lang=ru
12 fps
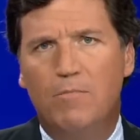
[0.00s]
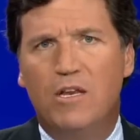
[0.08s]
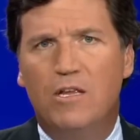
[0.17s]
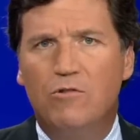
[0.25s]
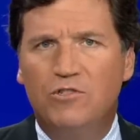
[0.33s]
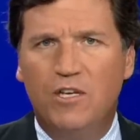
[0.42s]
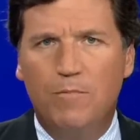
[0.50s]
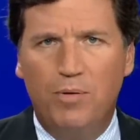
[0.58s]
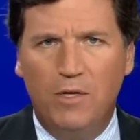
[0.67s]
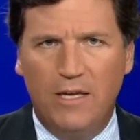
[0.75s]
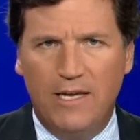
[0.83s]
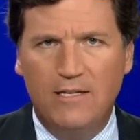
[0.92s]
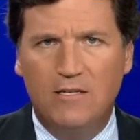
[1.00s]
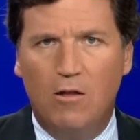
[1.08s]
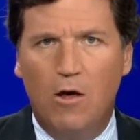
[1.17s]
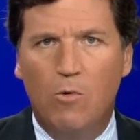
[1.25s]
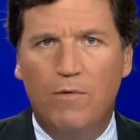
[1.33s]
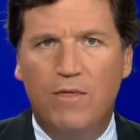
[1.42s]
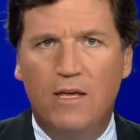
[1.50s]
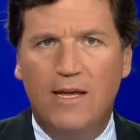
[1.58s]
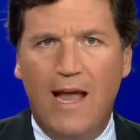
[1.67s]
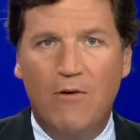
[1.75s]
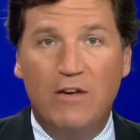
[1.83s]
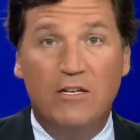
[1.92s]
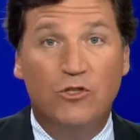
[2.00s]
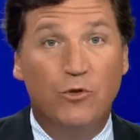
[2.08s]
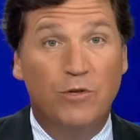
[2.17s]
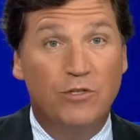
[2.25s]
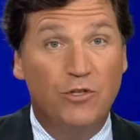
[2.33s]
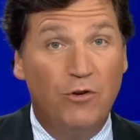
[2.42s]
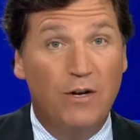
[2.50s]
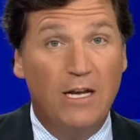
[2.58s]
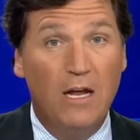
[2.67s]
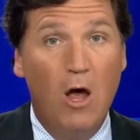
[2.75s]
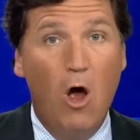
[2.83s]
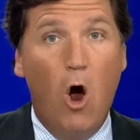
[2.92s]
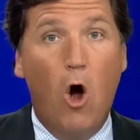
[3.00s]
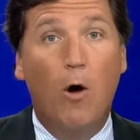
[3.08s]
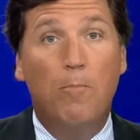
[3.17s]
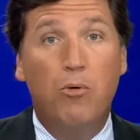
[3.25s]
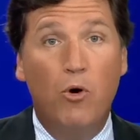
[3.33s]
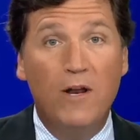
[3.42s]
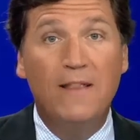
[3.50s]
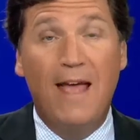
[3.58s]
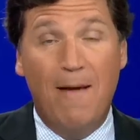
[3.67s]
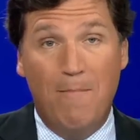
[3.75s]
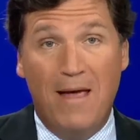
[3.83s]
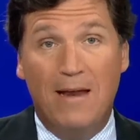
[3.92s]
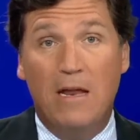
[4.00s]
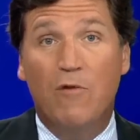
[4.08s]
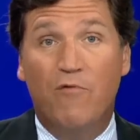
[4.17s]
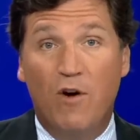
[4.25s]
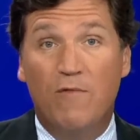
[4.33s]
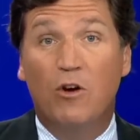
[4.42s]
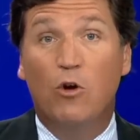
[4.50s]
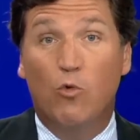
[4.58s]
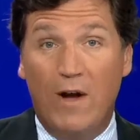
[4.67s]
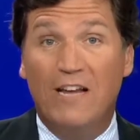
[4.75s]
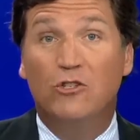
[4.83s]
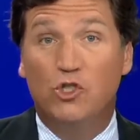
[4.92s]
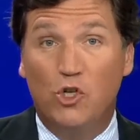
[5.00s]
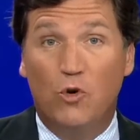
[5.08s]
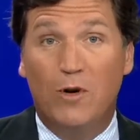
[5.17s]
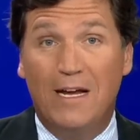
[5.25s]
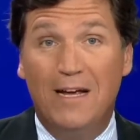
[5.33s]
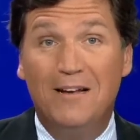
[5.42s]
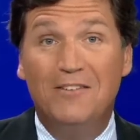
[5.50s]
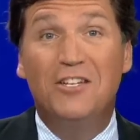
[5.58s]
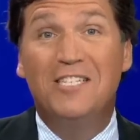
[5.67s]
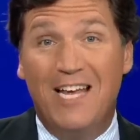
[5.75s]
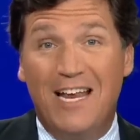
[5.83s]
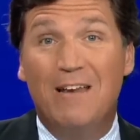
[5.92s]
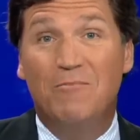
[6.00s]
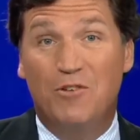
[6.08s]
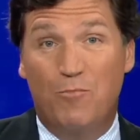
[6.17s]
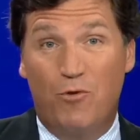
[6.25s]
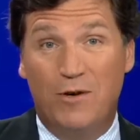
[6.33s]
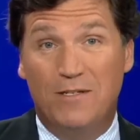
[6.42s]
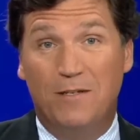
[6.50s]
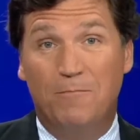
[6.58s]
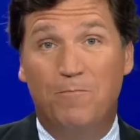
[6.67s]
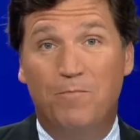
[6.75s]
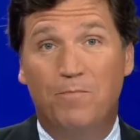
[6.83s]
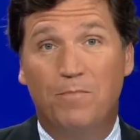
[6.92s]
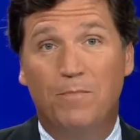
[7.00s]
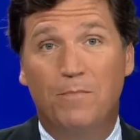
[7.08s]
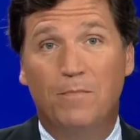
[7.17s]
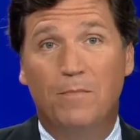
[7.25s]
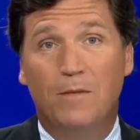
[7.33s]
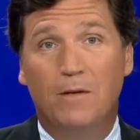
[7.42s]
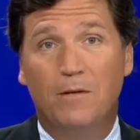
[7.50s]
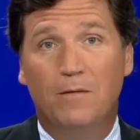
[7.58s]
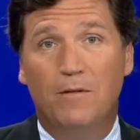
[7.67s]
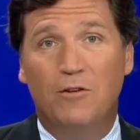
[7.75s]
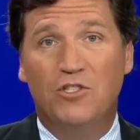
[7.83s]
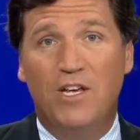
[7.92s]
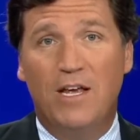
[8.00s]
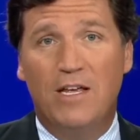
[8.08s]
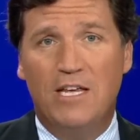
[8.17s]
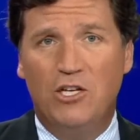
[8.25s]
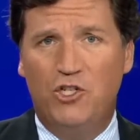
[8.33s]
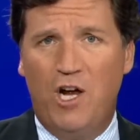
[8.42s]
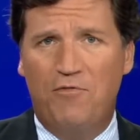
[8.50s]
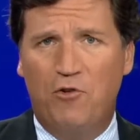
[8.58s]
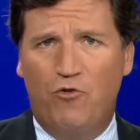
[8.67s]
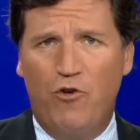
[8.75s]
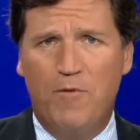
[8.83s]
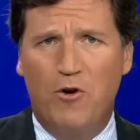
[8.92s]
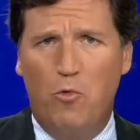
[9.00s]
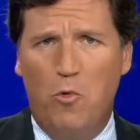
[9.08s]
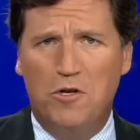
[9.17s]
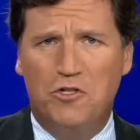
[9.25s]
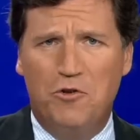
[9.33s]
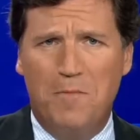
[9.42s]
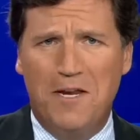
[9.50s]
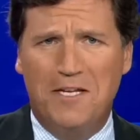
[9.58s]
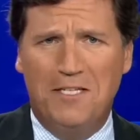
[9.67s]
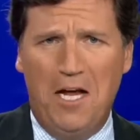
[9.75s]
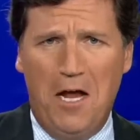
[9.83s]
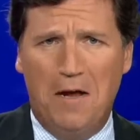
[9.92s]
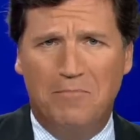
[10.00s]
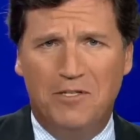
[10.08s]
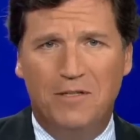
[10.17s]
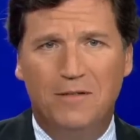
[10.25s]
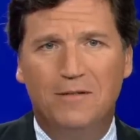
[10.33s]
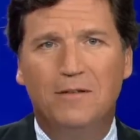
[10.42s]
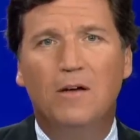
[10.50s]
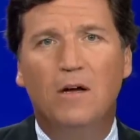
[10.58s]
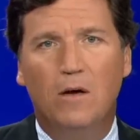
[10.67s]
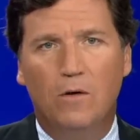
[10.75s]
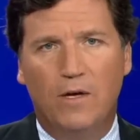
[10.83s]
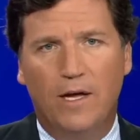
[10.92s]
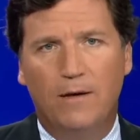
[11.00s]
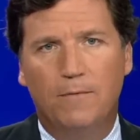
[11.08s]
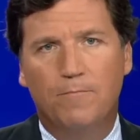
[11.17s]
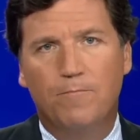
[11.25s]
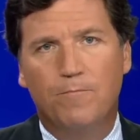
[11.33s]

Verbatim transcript: Но полиция Хьюстона вместе с окружным прокурором представляют этого человека перед большим жюри, чтобы отправить его в тюрьму. Они говорят, что он стрелял в преступника слишком много раз. Хорошо.